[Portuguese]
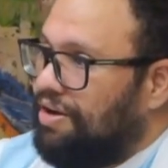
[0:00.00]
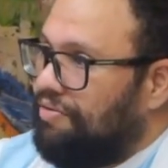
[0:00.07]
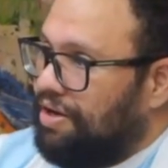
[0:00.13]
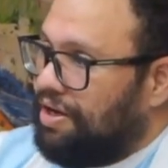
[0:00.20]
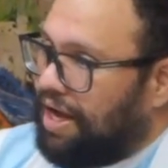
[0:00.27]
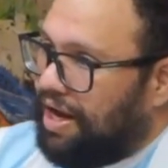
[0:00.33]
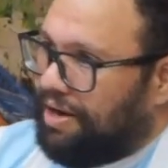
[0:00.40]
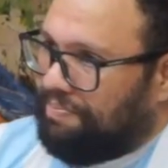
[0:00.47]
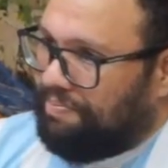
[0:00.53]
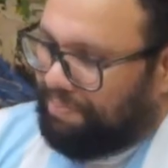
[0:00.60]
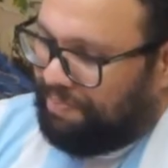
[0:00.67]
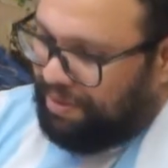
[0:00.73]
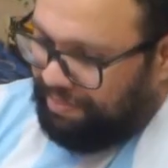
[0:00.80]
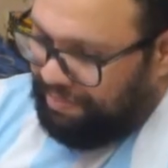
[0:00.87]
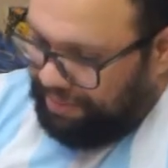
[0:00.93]
Falei, cara,
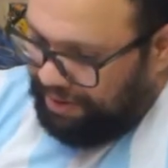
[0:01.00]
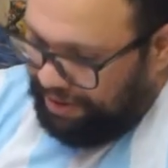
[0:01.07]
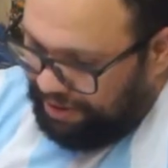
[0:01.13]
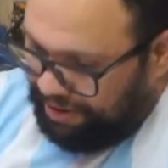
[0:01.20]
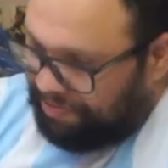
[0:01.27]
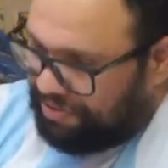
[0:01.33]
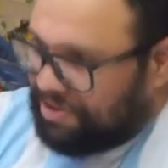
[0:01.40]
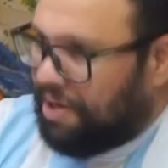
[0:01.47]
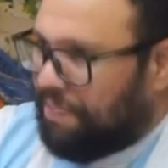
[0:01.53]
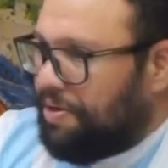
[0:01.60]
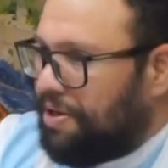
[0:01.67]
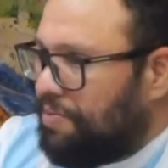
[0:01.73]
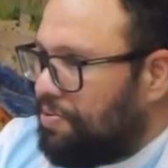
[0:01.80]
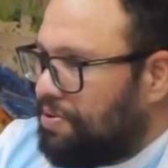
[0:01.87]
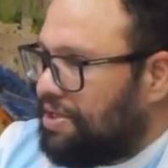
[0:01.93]
primeiro você tem que
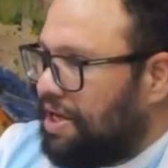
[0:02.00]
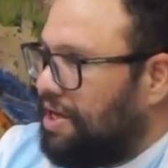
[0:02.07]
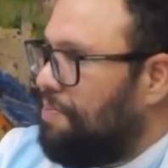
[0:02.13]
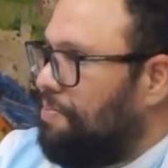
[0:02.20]
aprender a apostar.